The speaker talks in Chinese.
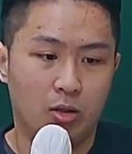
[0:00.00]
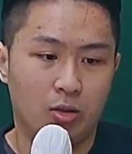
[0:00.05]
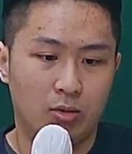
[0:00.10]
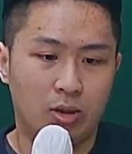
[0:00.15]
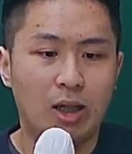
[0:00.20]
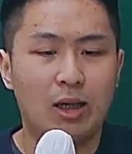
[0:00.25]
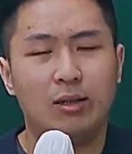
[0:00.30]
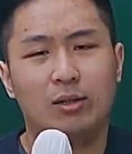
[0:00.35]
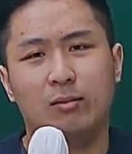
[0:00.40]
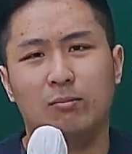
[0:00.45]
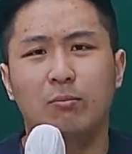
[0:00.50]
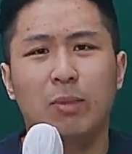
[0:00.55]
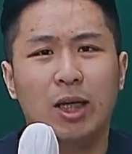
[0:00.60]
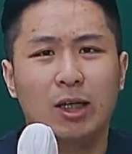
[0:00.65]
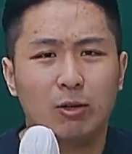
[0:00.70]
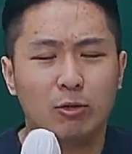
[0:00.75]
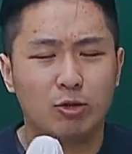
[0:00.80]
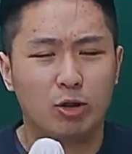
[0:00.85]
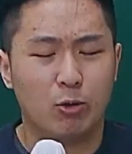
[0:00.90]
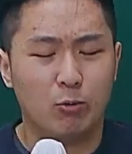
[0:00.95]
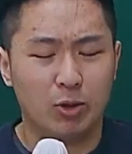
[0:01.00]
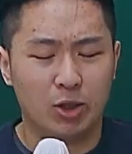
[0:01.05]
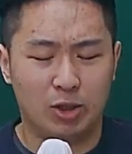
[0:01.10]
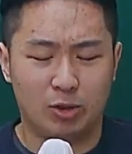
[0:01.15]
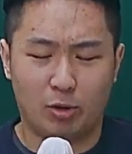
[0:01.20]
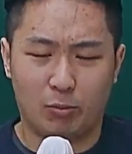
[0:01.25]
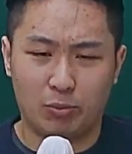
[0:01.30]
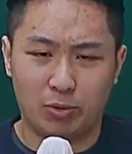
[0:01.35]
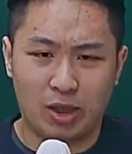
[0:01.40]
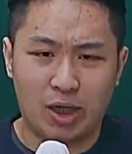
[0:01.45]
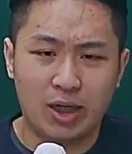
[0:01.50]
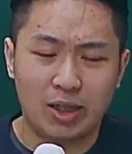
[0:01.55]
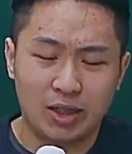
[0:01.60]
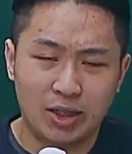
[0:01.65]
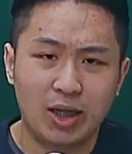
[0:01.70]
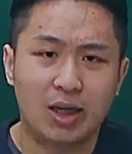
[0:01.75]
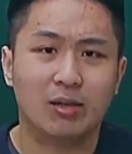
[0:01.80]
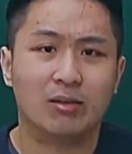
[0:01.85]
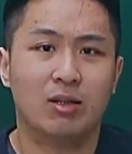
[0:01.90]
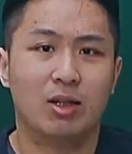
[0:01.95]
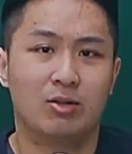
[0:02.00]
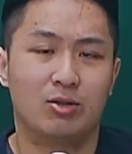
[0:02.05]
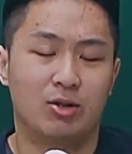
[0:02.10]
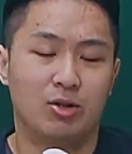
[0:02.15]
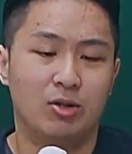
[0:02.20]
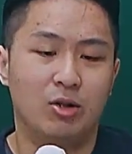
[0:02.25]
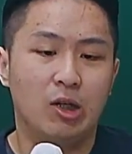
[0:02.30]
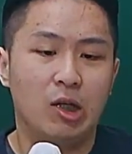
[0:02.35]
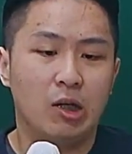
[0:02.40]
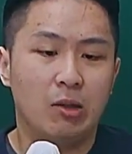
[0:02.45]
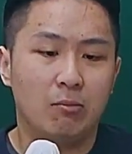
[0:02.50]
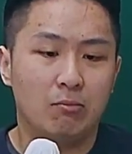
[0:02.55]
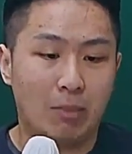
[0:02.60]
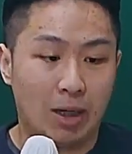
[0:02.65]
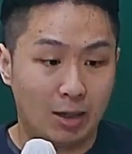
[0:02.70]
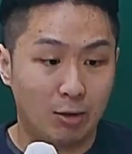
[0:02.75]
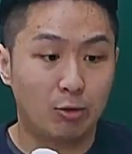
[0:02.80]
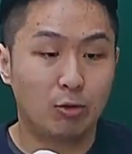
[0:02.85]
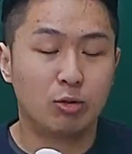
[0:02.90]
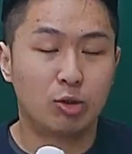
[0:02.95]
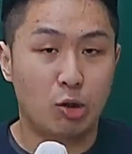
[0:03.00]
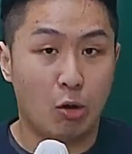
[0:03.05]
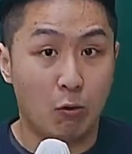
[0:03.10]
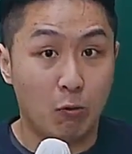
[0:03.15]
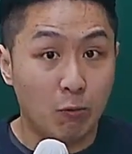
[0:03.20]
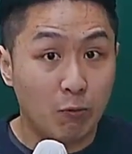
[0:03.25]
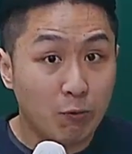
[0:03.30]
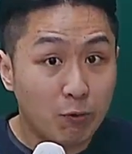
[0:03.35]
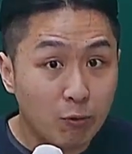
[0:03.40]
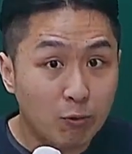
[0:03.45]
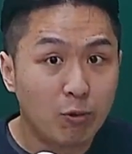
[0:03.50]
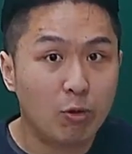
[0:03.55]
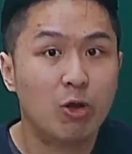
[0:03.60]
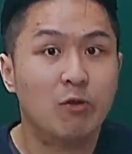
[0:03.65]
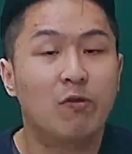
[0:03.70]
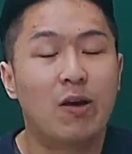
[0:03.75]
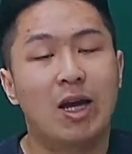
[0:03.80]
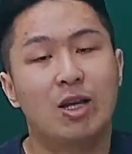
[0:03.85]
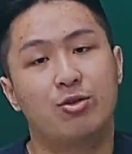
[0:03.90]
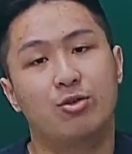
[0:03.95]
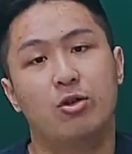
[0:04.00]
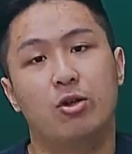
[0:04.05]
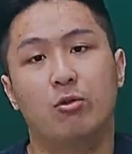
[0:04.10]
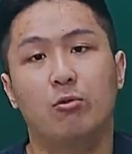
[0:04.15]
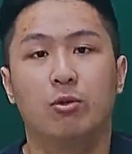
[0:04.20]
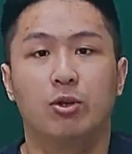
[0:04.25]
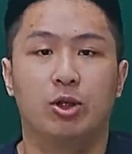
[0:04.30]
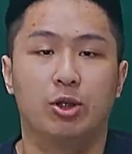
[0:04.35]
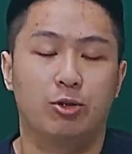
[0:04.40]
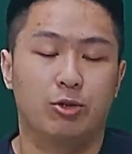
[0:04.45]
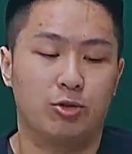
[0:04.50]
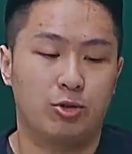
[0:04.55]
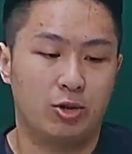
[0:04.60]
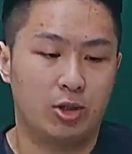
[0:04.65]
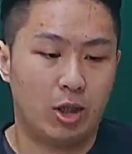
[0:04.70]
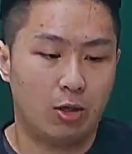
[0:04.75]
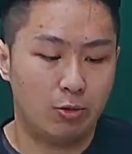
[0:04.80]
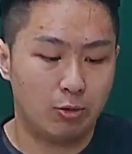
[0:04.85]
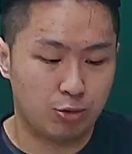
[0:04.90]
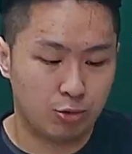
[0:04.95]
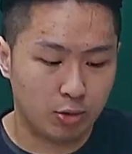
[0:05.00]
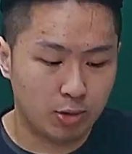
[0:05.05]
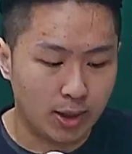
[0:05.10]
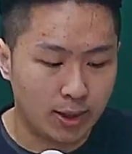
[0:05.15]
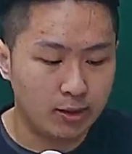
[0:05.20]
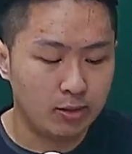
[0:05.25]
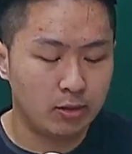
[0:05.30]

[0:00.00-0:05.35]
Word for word: 当然每个同学的问题都不太一样，但是 蛮多重复会发生的问题，就是在于说，